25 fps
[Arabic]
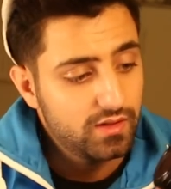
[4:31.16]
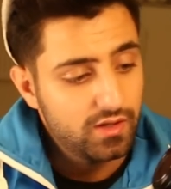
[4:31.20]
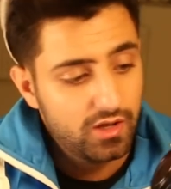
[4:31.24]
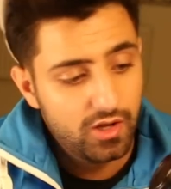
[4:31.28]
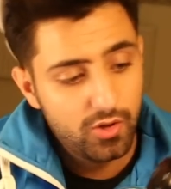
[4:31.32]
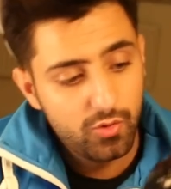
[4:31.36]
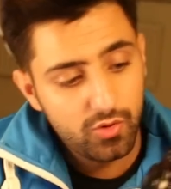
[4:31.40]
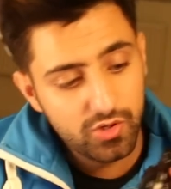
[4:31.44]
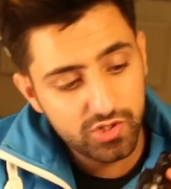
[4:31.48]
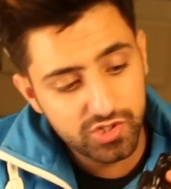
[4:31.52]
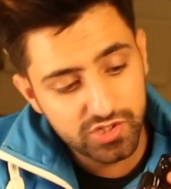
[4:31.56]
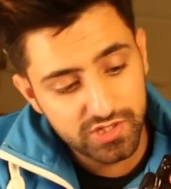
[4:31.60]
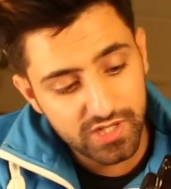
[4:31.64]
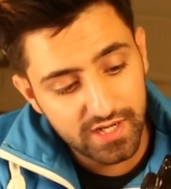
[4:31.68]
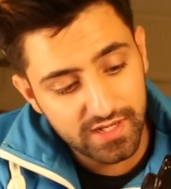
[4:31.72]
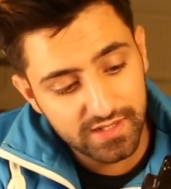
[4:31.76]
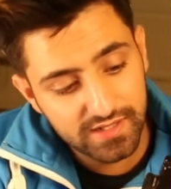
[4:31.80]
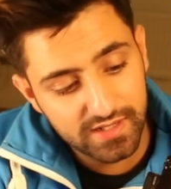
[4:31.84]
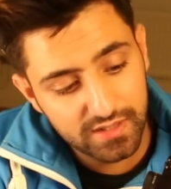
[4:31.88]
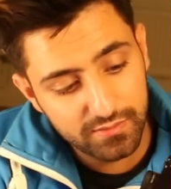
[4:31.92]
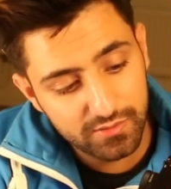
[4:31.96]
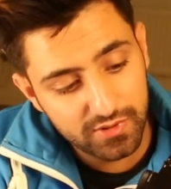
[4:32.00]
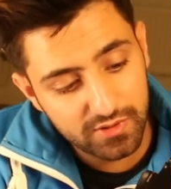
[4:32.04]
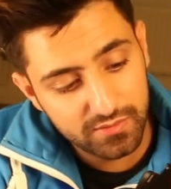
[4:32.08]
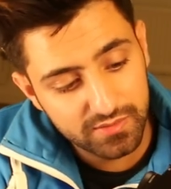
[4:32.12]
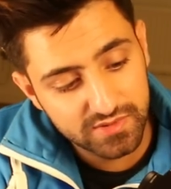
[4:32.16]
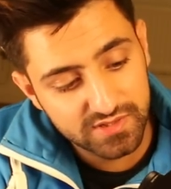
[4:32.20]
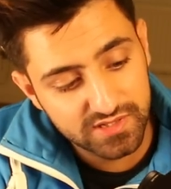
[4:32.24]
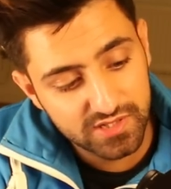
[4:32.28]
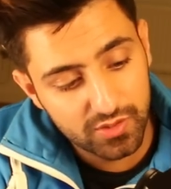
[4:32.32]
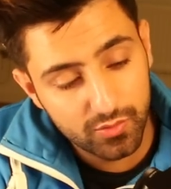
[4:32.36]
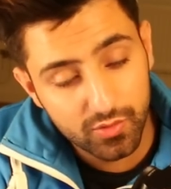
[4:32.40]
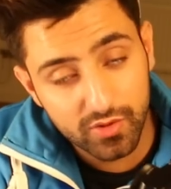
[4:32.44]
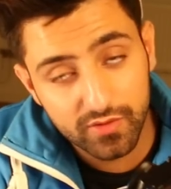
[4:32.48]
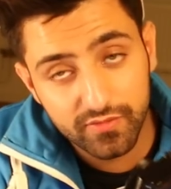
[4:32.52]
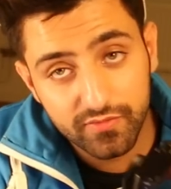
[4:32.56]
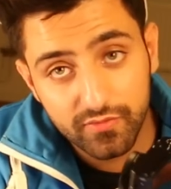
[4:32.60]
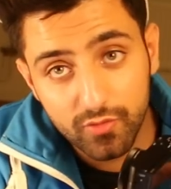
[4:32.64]
اول شيء هاي الكاميرا
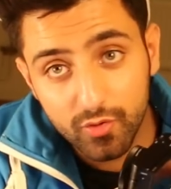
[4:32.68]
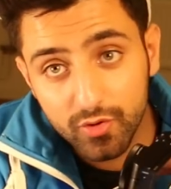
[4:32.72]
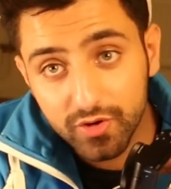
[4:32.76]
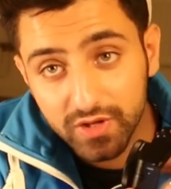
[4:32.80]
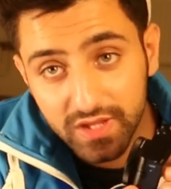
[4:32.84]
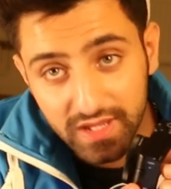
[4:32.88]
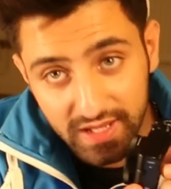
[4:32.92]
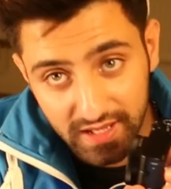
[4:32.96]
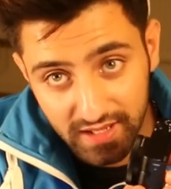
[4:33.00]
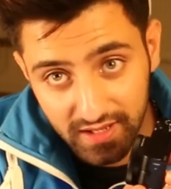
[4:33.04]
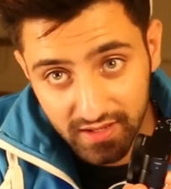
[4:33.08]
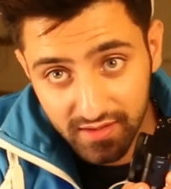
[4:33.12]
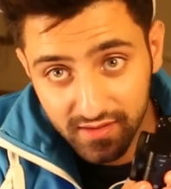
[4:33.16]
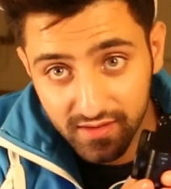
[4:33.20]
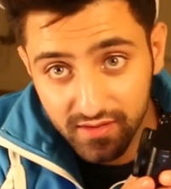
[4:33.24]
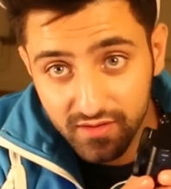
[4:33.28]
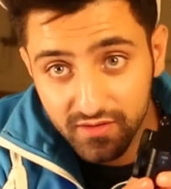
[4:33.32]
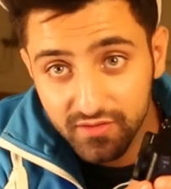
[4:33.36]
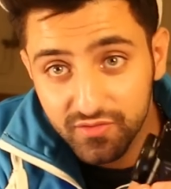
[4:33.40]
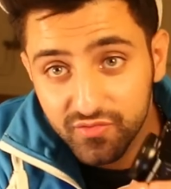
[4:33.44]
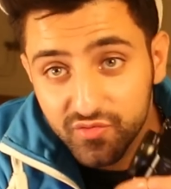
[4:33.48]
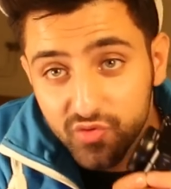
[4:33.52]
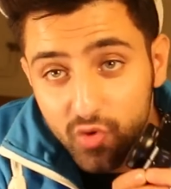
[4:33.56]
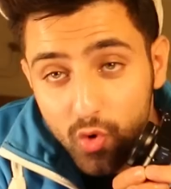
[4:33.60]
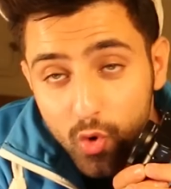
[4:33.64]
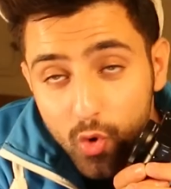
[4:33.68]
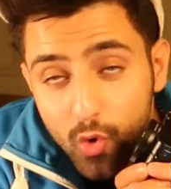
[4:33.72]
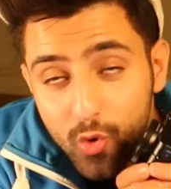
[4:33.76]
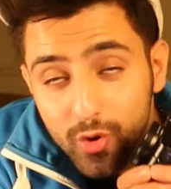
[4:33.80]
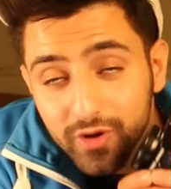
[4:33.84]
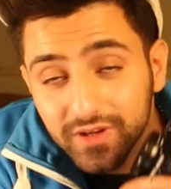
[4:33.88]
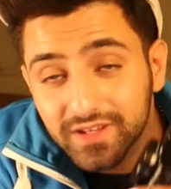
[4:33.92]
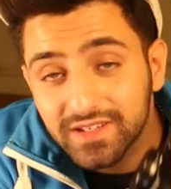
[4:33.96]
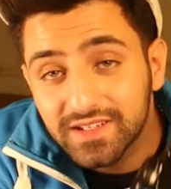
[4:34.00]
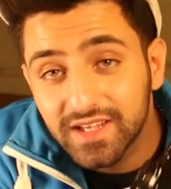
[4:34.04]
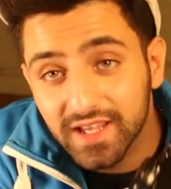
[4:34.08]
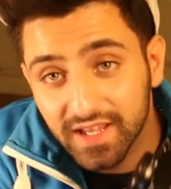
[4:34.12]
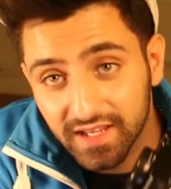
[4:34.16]
بتصور 4K
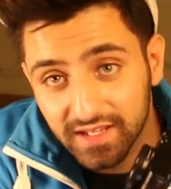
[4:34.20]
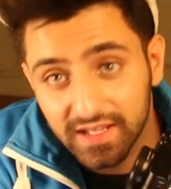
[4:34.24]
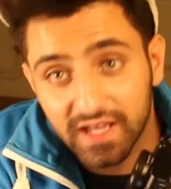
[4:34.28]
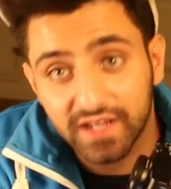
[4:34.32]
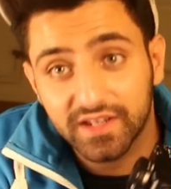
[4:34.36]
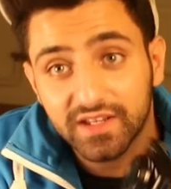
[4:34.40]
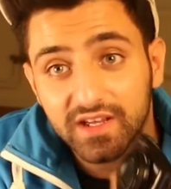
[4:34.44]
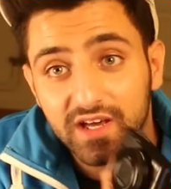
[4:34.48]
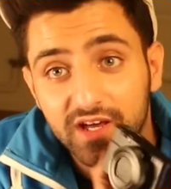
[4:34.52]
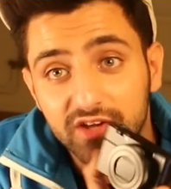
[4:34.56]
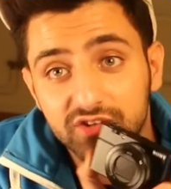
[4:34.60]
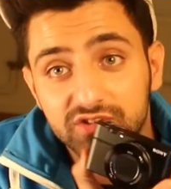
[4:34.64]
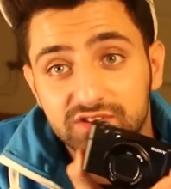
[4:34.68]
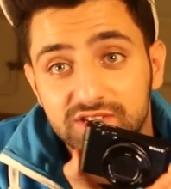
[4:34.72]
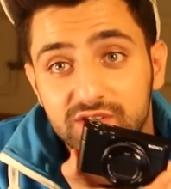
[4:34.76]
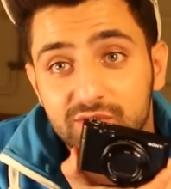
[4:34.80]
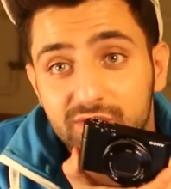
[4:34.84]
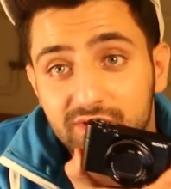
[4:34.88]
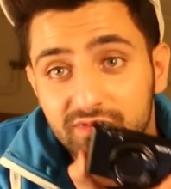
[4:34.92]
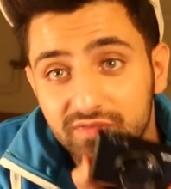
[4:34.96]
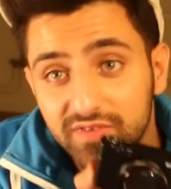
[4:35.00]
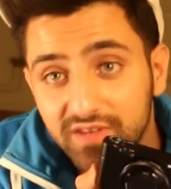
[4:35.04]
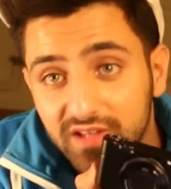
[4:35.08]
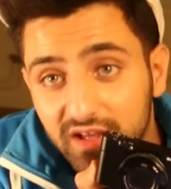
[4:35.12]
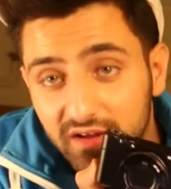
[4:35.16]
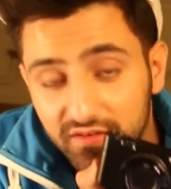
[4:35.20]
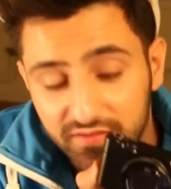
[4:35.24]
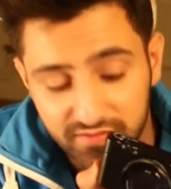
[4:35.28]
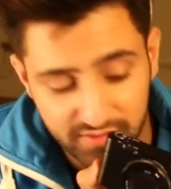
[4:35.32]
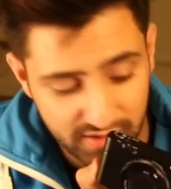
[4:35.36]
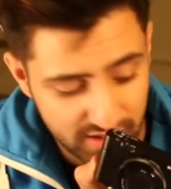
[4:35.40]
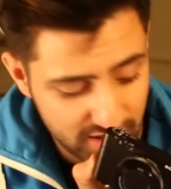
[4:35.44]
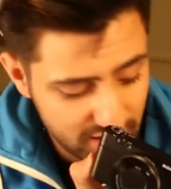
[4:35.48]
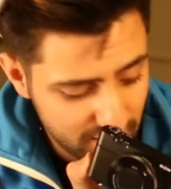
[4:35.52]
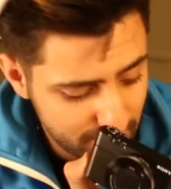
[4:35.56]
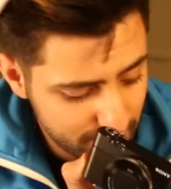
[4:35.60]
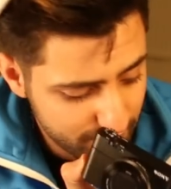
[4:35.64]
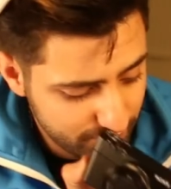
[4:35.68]
4K يعني خرج تصور فيها
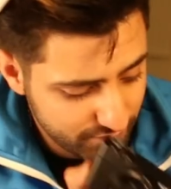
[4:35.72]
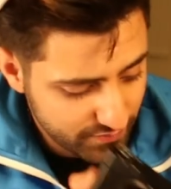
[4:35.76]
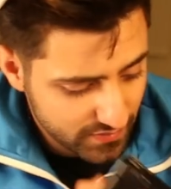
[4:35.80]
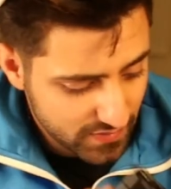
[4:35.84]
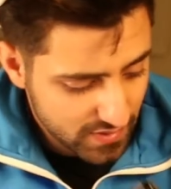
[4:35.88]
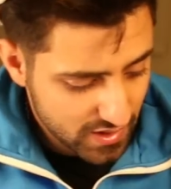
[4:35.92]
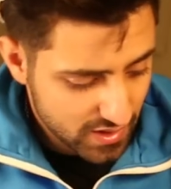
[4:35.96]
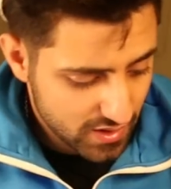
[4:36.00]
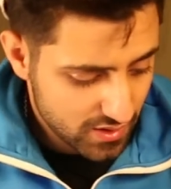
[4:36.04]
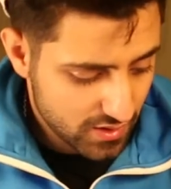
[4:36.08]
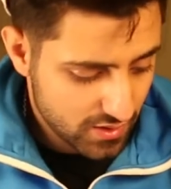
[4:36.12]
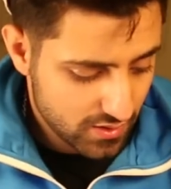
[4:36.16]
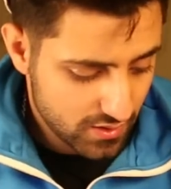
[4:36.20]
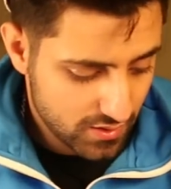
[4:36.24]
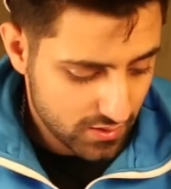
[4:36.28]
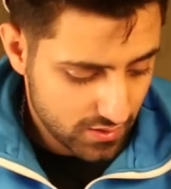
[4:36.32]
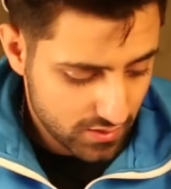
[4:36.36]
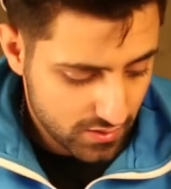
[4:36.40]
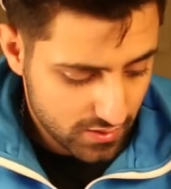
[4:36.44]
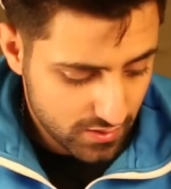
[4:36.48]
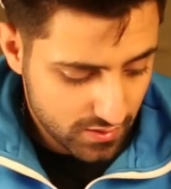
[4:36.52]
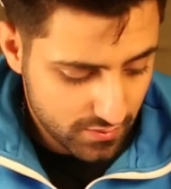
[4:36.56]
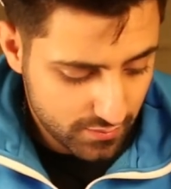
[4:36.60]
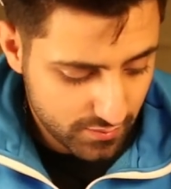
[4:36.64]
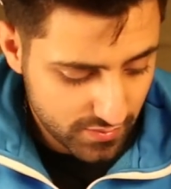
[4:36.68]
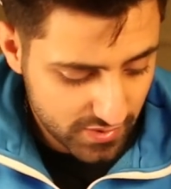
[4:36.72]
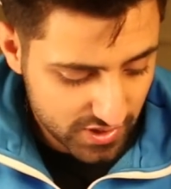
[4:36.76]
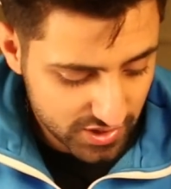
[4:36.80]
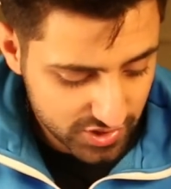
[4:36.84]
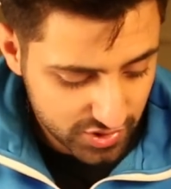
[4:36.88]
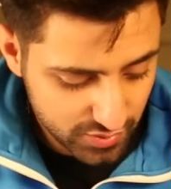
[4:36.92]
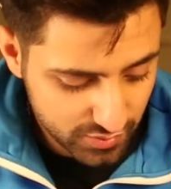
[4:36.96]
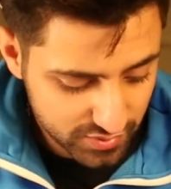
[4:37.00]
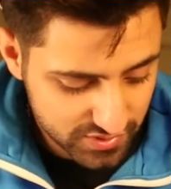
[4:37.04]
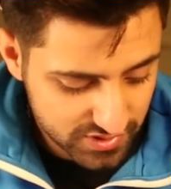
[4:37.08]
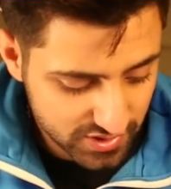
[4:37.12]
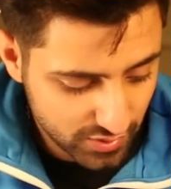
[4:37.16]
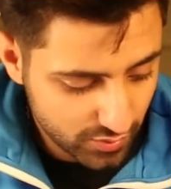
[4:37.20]
افلام
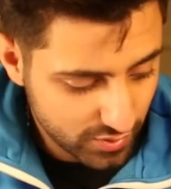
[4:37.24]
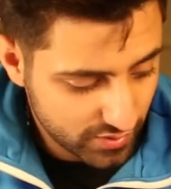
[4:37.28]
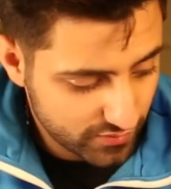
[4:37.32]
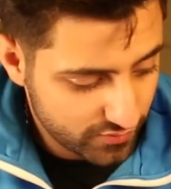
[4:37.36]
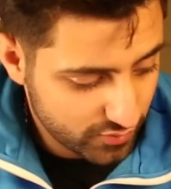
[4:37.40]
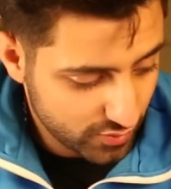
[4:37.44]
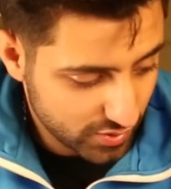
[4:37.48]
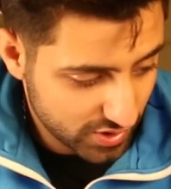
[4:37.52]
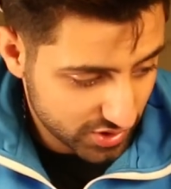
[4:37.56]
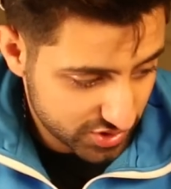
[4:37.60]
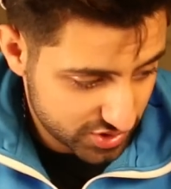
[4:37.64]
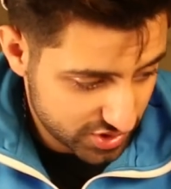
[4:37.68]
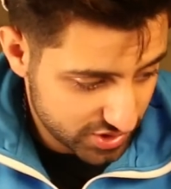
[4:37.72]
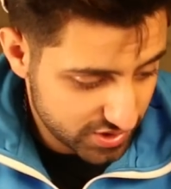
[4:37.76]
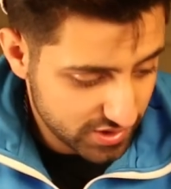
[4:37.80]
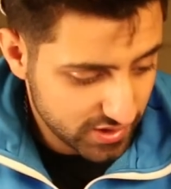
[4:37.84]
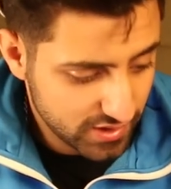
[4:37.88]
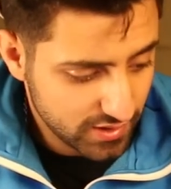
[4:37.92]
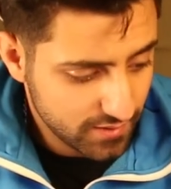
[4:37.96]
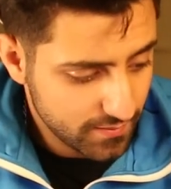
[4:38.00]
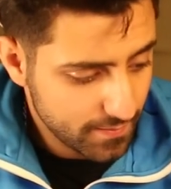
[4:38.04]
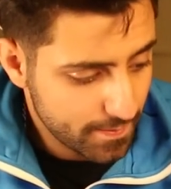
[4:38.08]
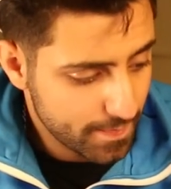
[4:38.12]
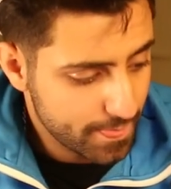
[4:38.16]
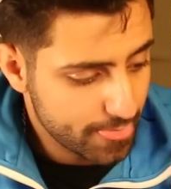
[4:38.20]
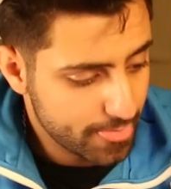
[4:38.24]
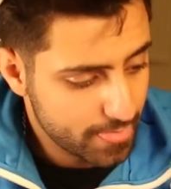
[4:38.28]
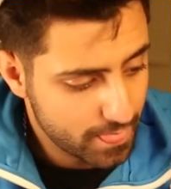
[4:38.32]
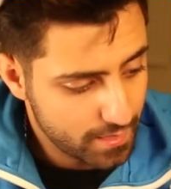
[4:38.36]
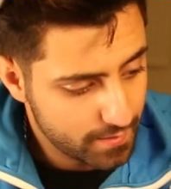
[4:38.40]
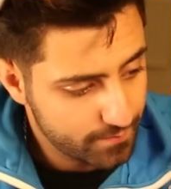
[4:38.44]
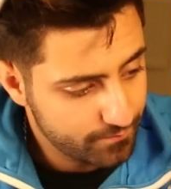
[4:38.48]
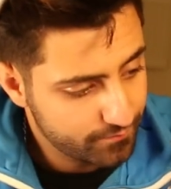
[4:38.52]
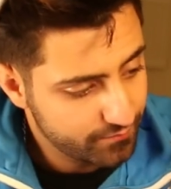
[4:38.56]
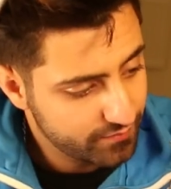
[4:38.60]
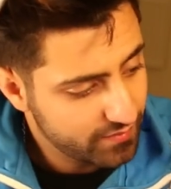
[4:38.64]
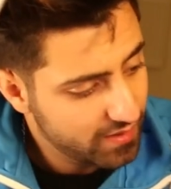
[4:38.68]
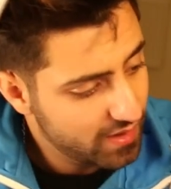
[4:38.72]
ماشي بتصور فلو اتش دي
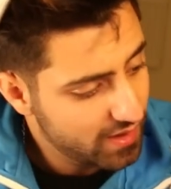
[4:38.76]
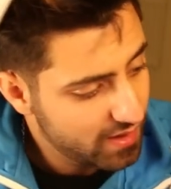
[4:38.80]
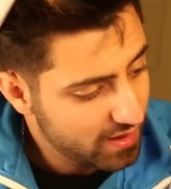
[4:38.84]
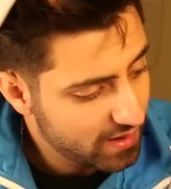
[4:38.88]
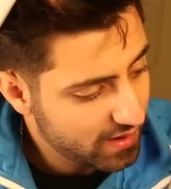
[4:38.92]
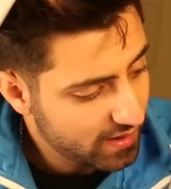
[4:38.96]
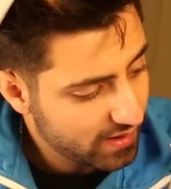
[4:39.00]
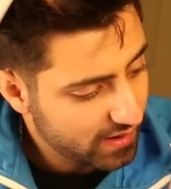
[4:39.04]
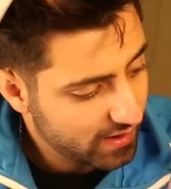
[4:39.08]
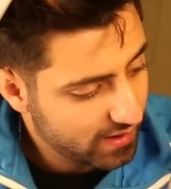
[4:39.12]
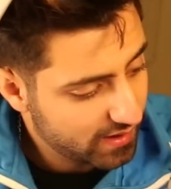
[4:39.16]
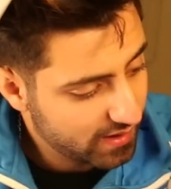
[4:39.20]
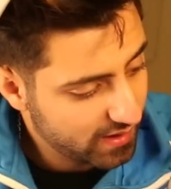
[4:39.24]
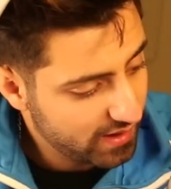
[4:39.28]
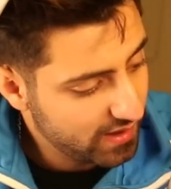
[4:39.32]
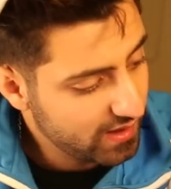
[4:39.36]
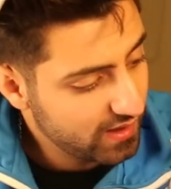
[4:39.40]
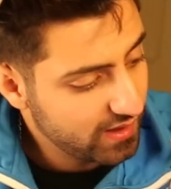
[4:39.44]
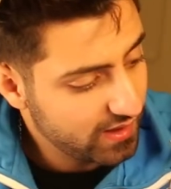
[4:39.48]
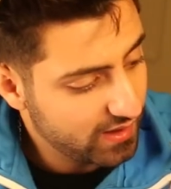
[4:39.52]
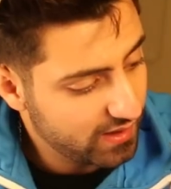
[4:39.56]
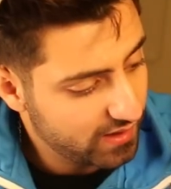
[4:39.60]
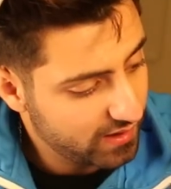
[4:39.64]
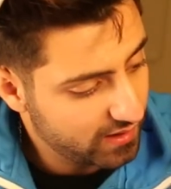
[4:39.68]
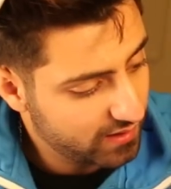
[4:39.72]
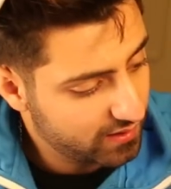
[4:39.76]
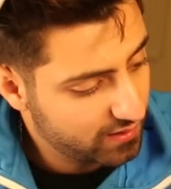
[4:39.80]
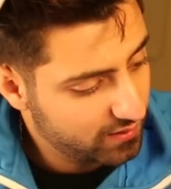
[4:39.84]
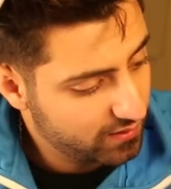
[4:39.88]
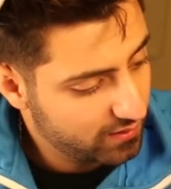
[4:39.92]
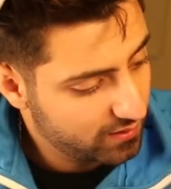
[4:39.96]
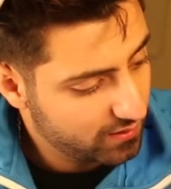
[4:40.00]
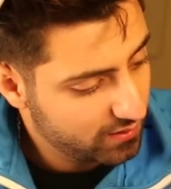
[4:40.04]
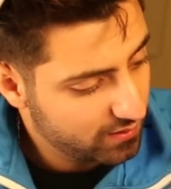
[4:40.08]
غير هيك